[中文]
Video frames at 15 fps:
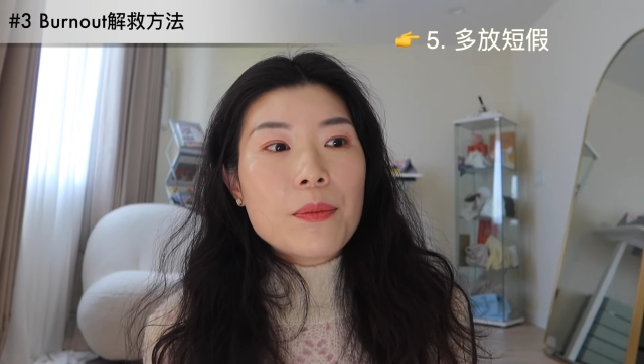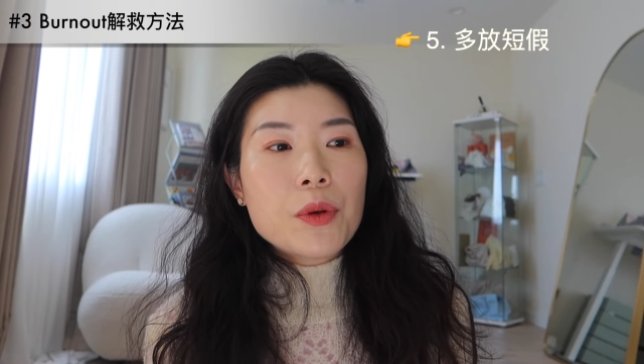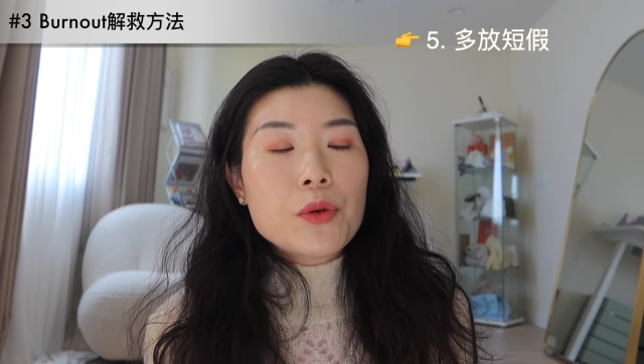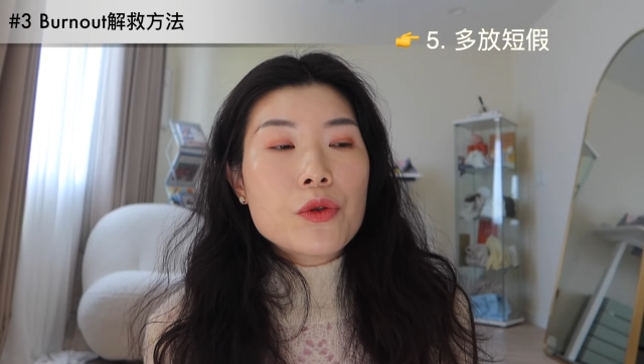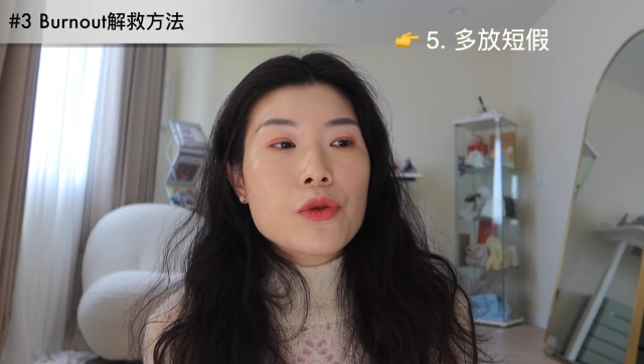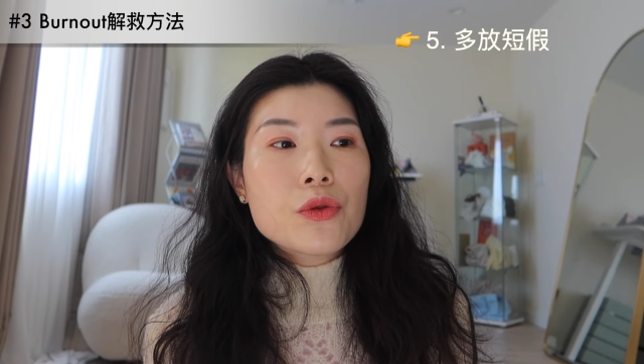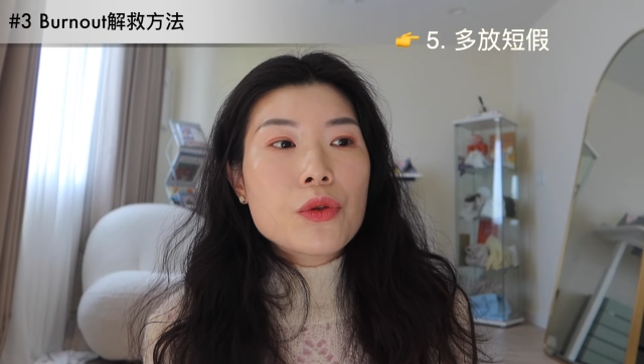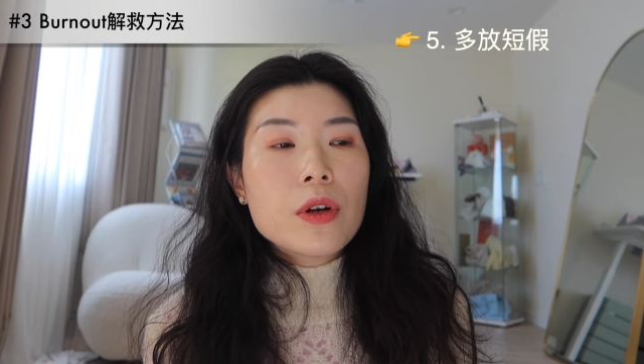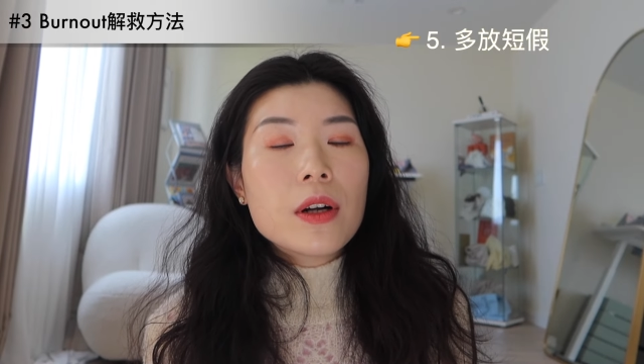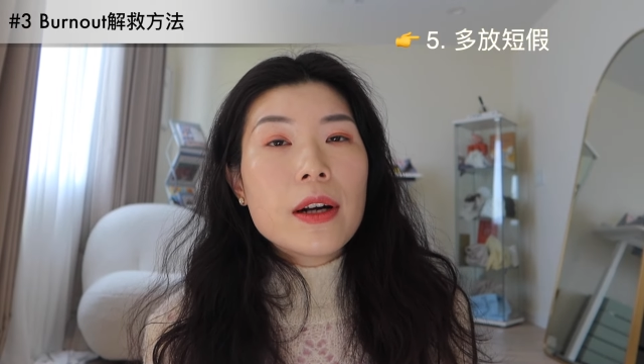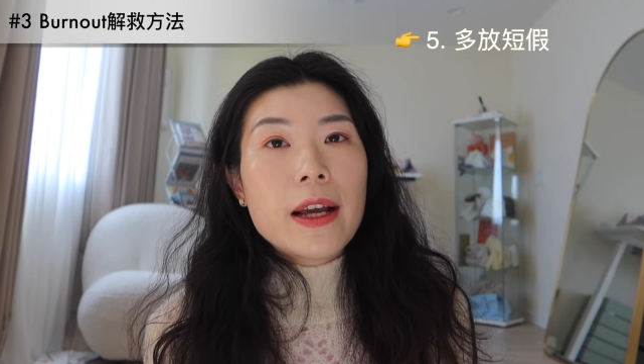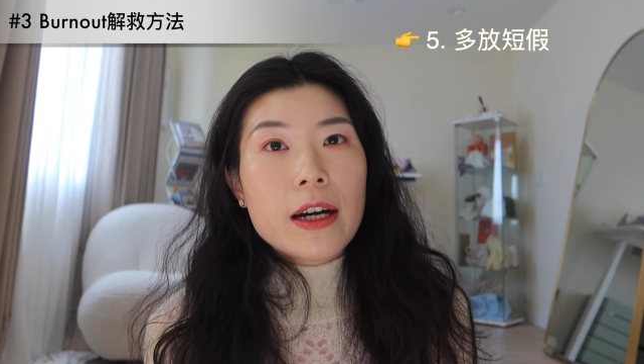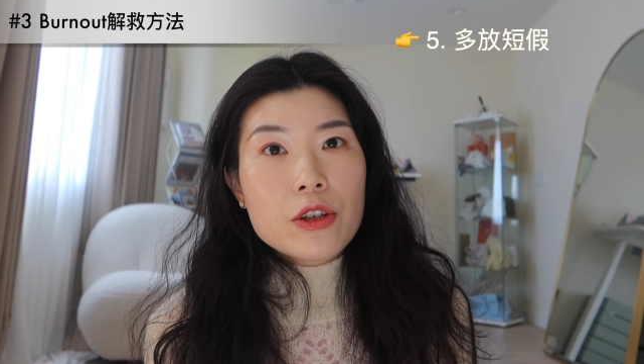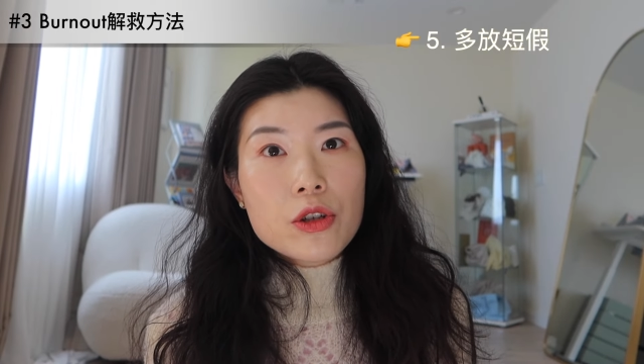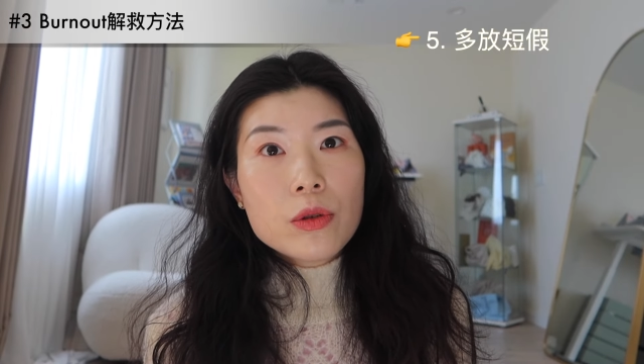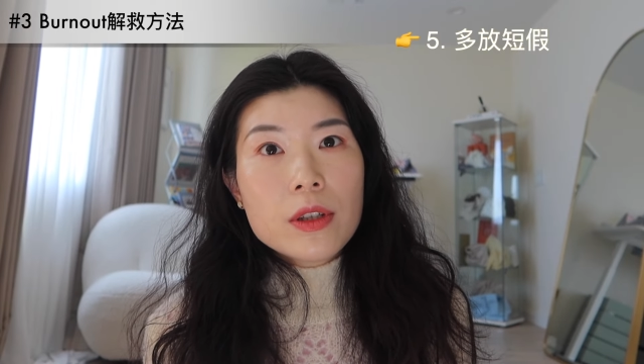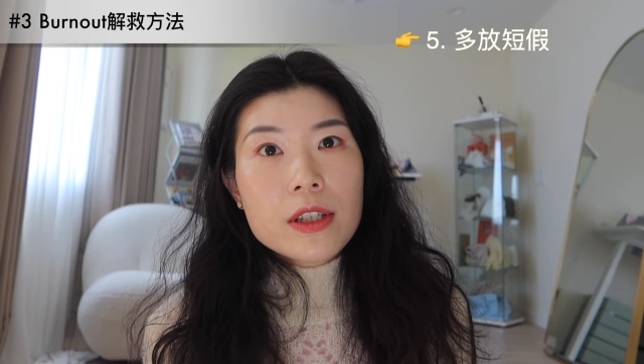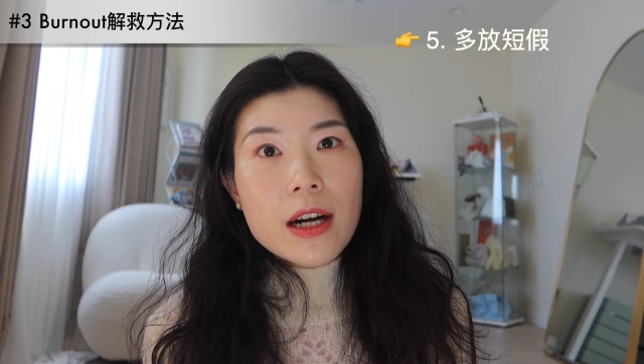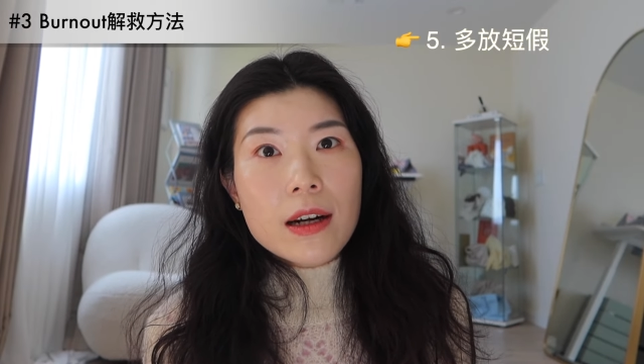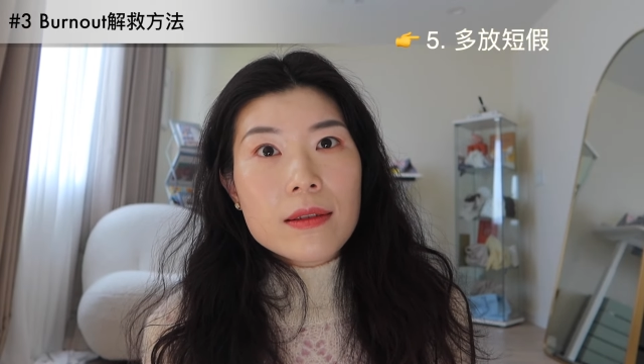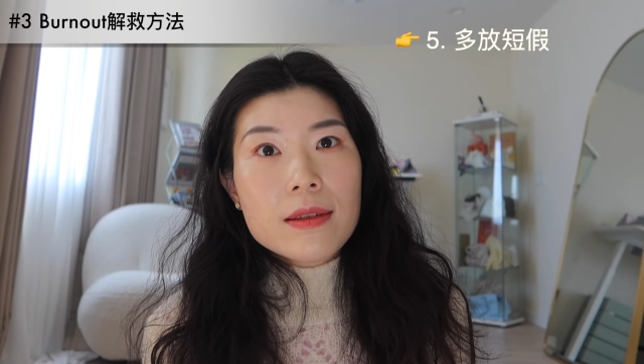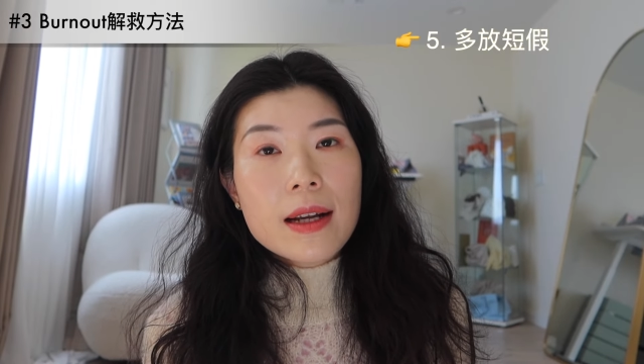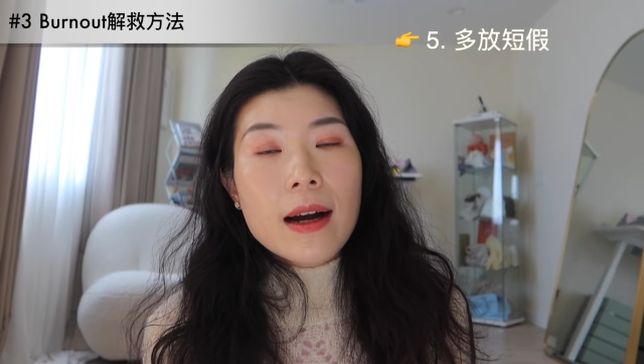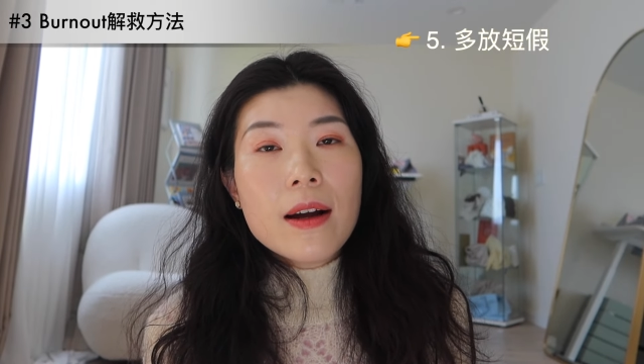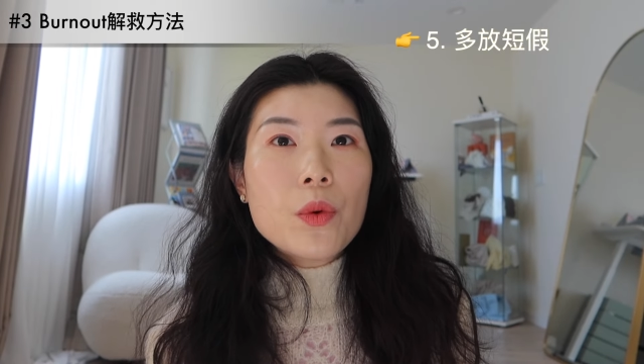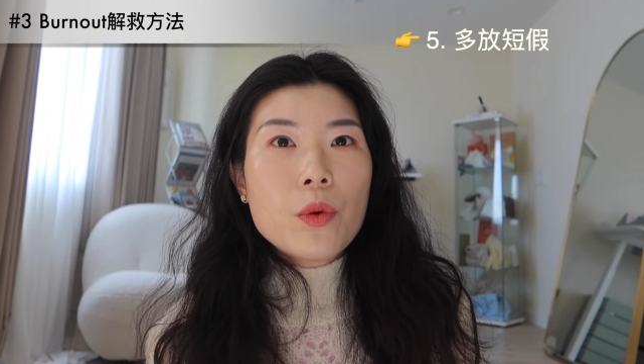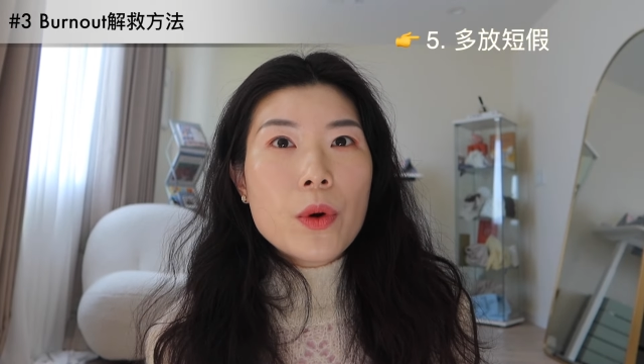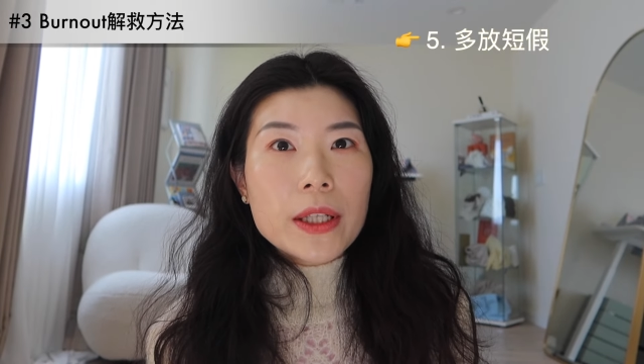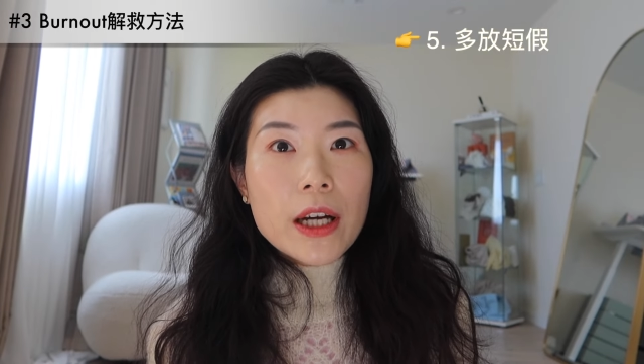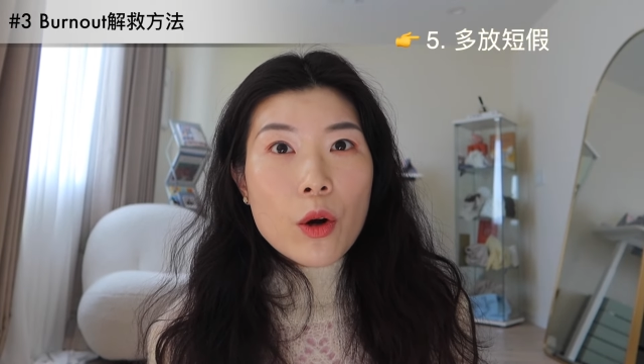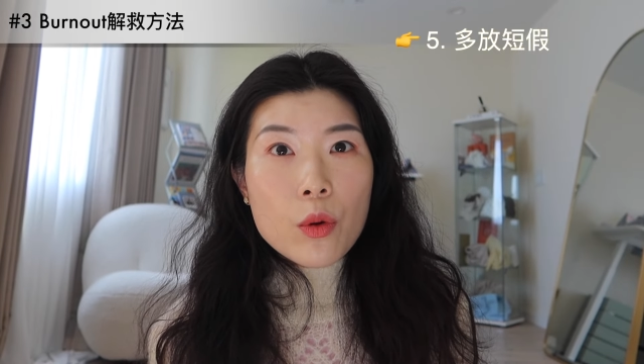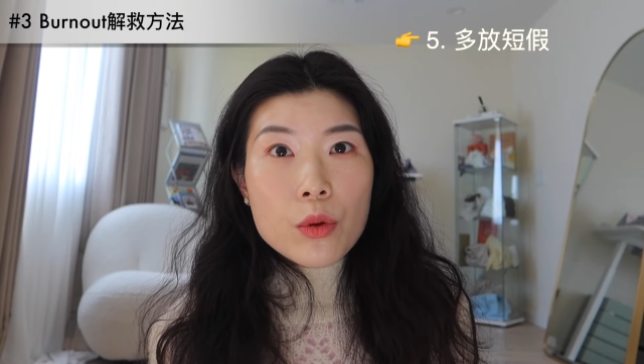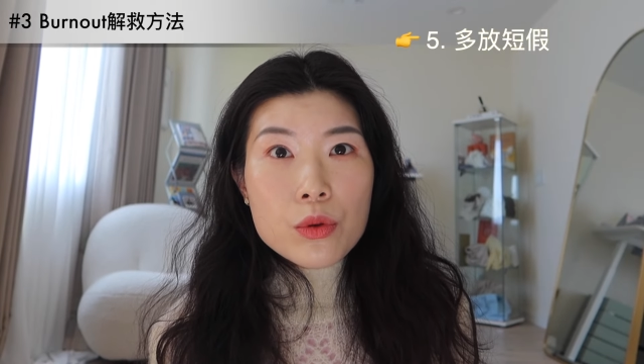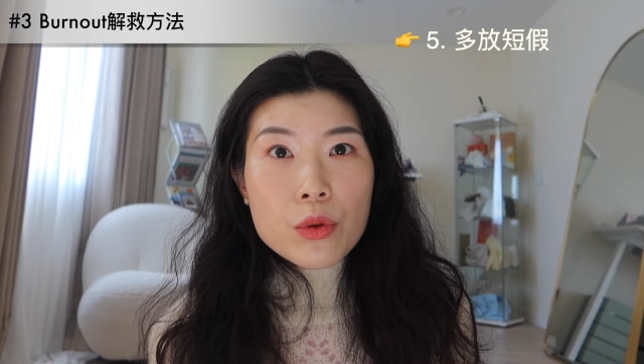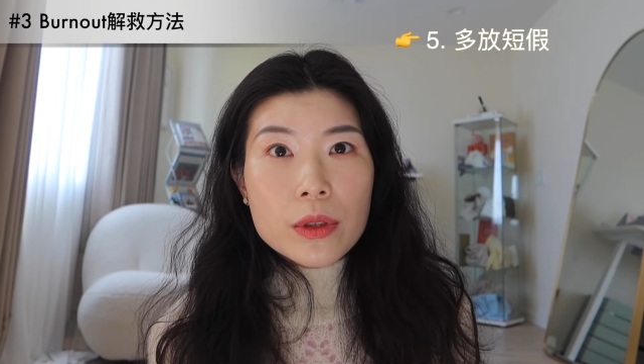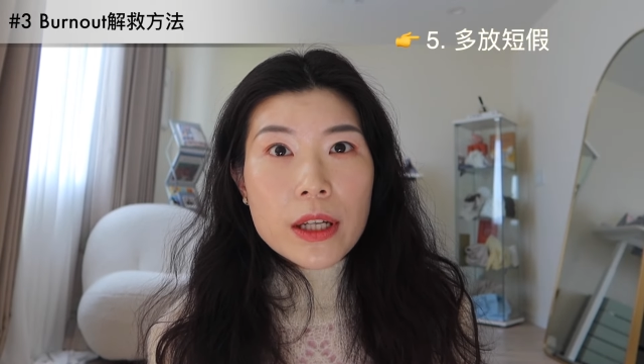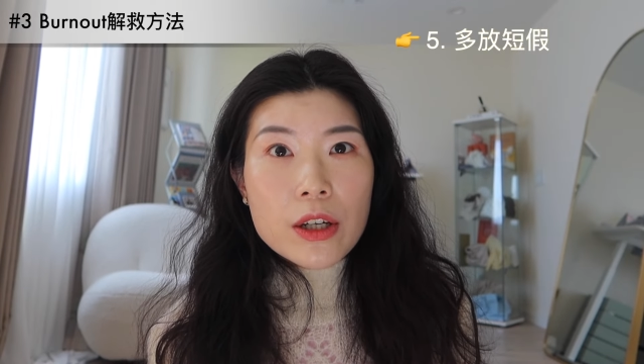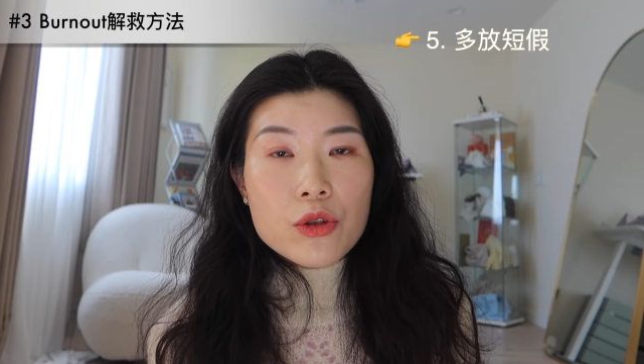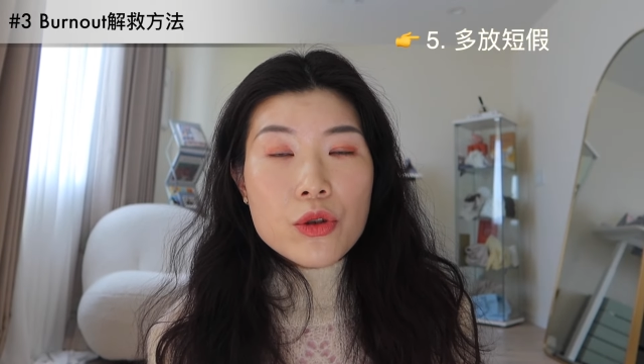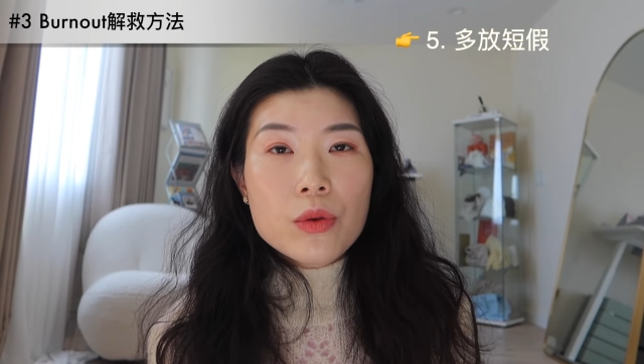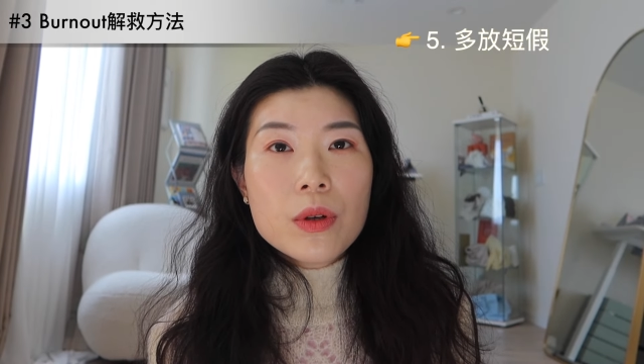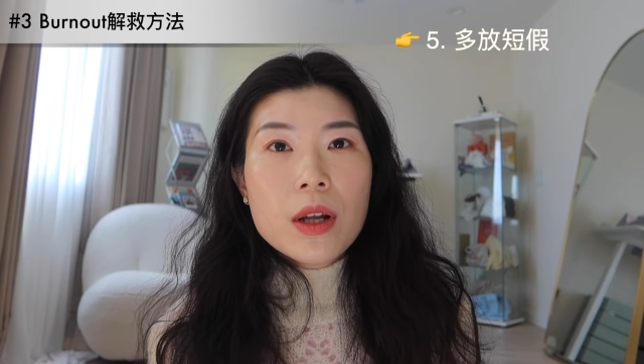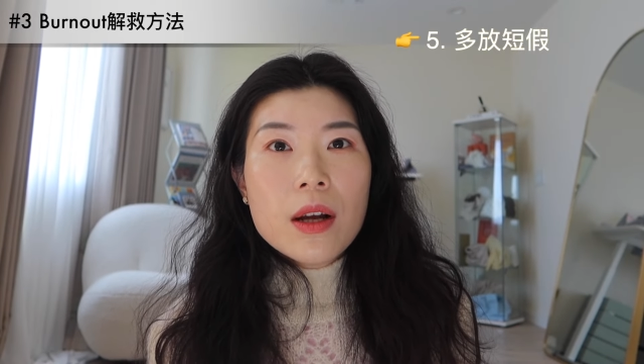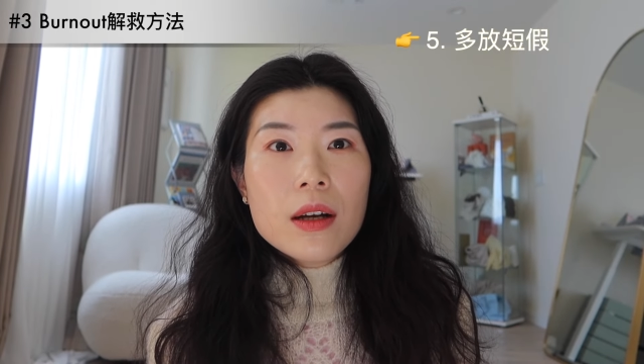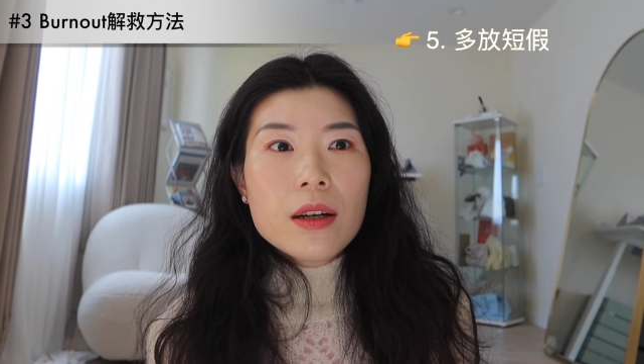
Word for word: 比如说两周的长假，回到工作当中，